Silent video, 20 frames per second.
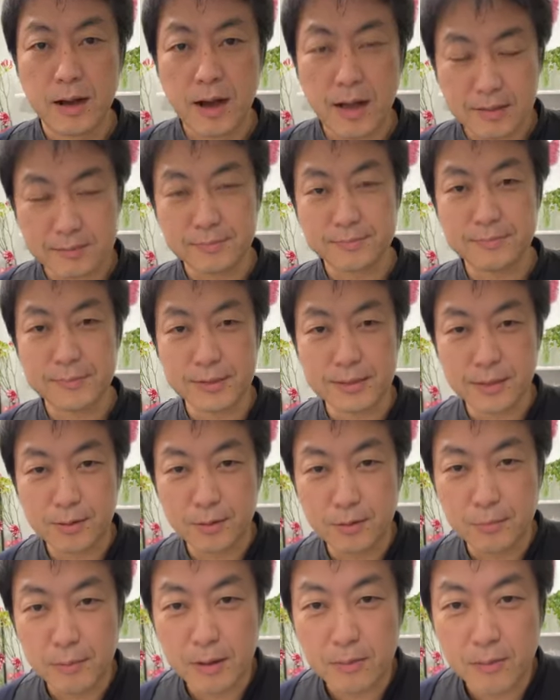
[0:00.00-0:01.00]
はい、皆
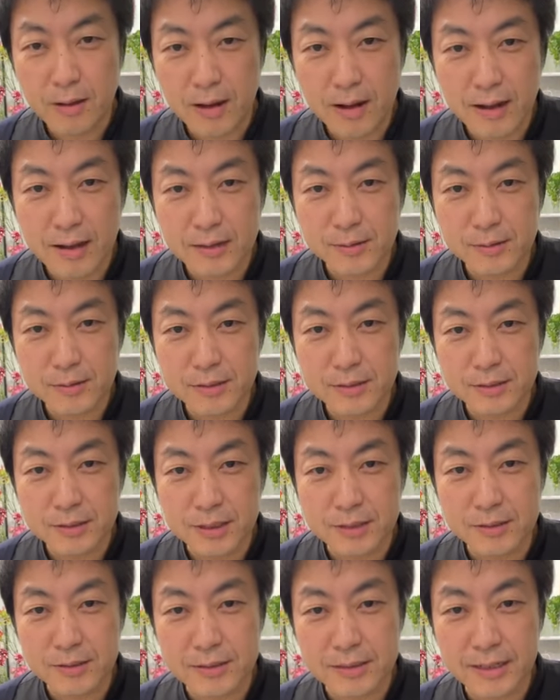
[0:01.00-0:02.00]
さんこんばんは。アイロニーの
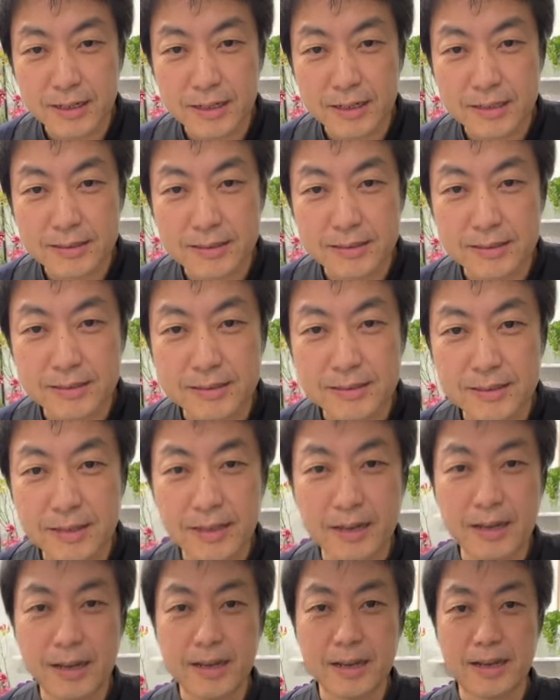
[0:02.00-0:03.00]
谷口です。
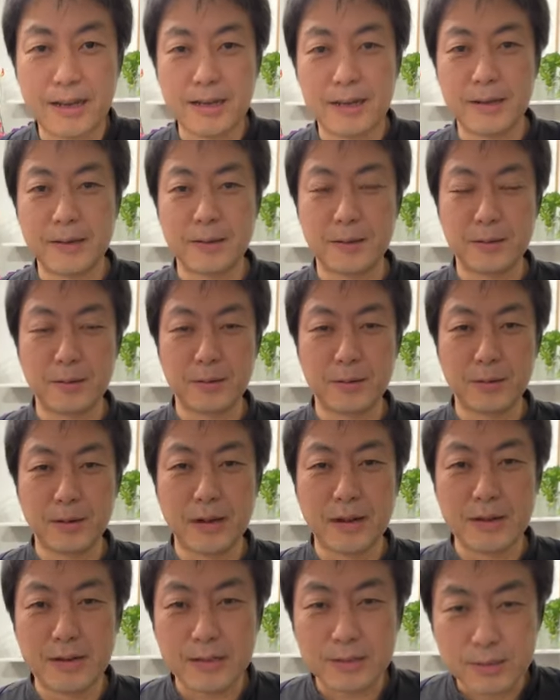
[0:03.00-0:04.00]
えー、
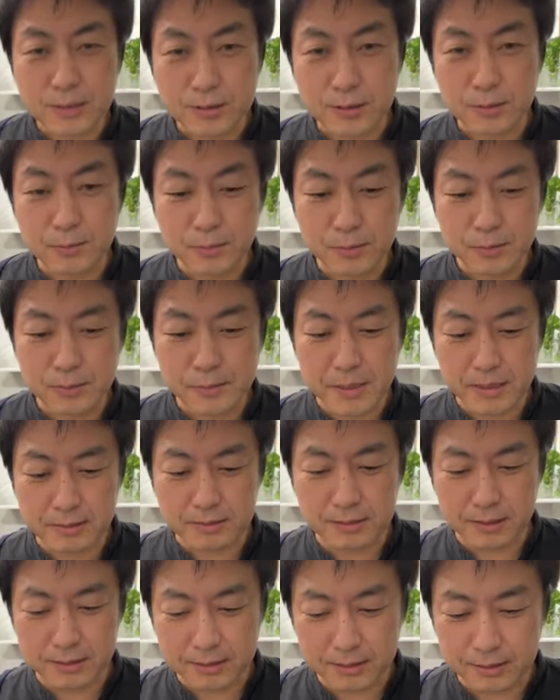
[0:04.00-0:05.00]
オンラインレッスンの
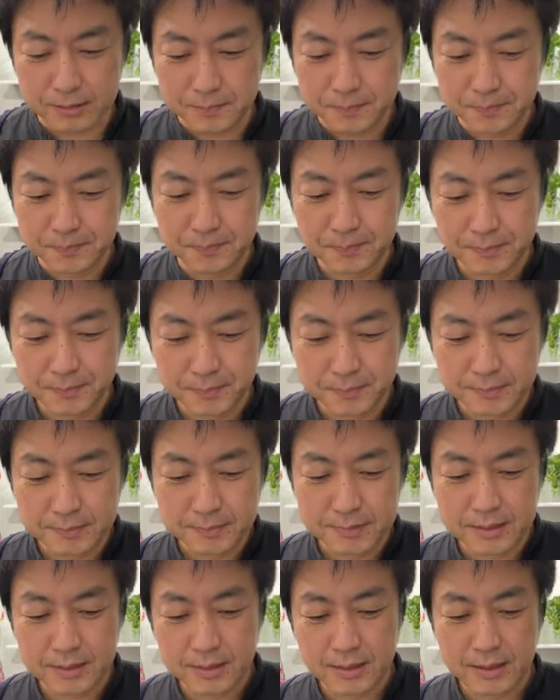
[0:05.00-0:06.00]
プルミエクラス。
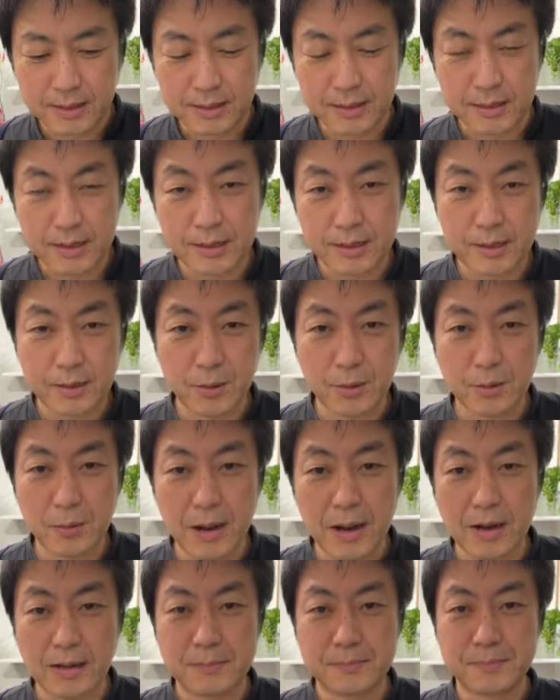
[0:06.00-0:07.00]
えー、今日
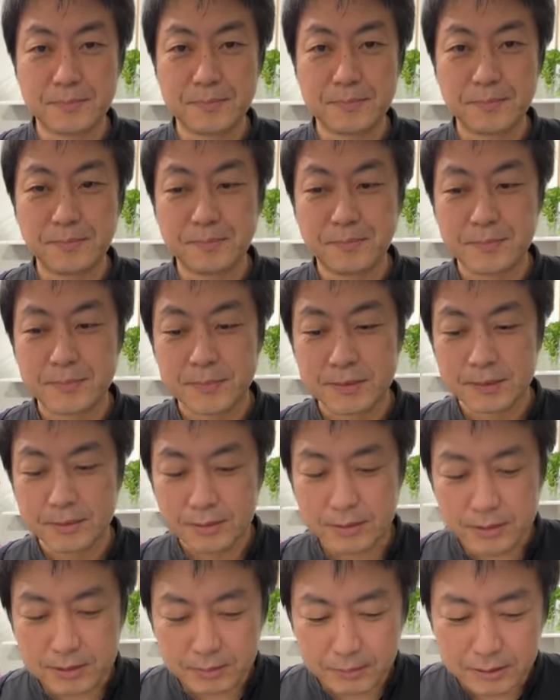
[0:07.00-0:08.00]
は
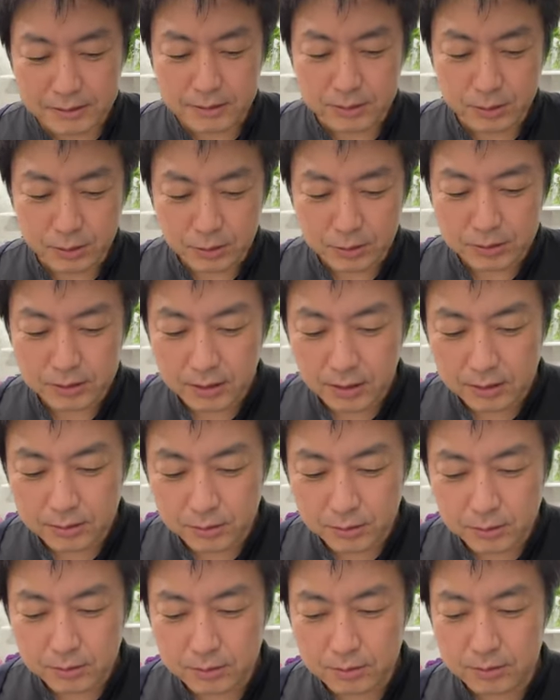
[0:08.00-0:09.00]
クリスマスの
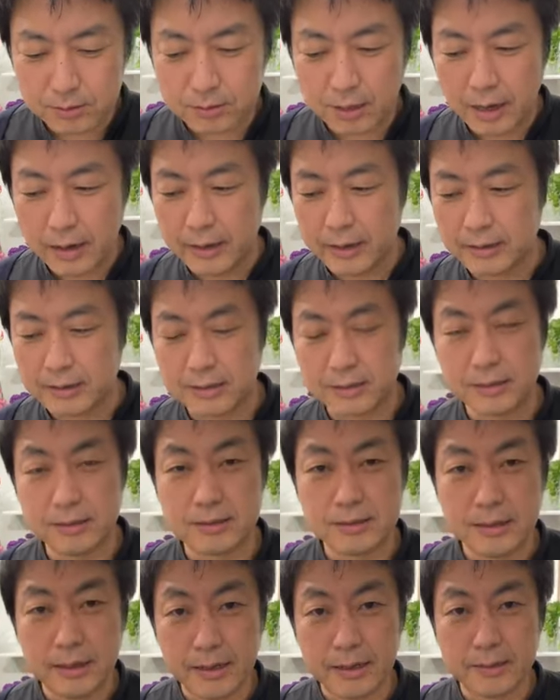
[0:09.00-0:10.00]
キャンドルアレンジ
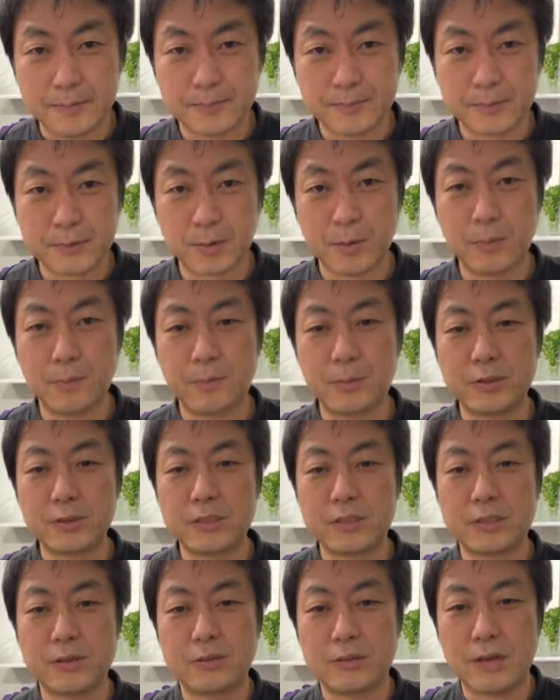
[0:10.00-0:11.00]
ですね。
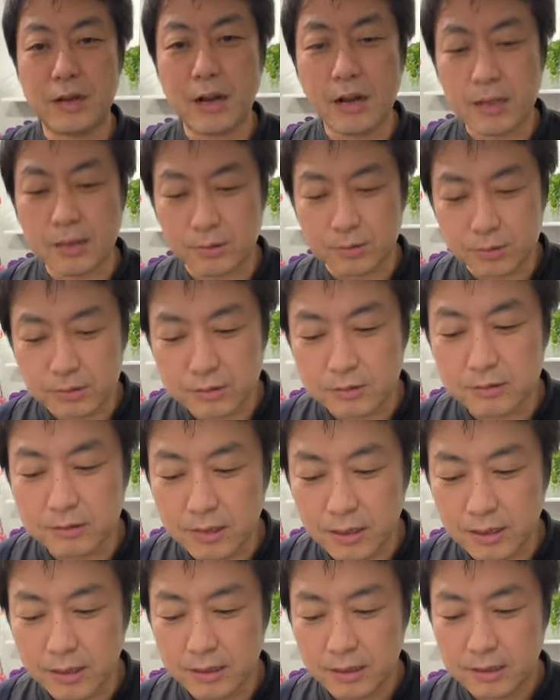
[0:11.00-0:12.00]
コンポジションカレーとい
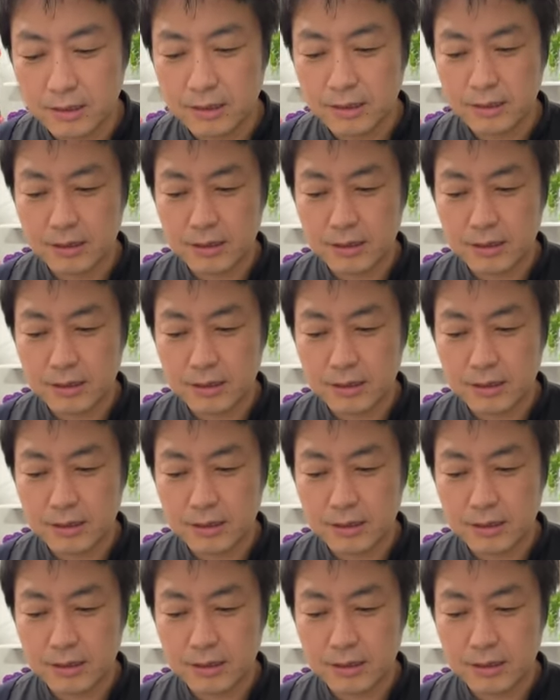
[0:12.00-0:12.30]
うね、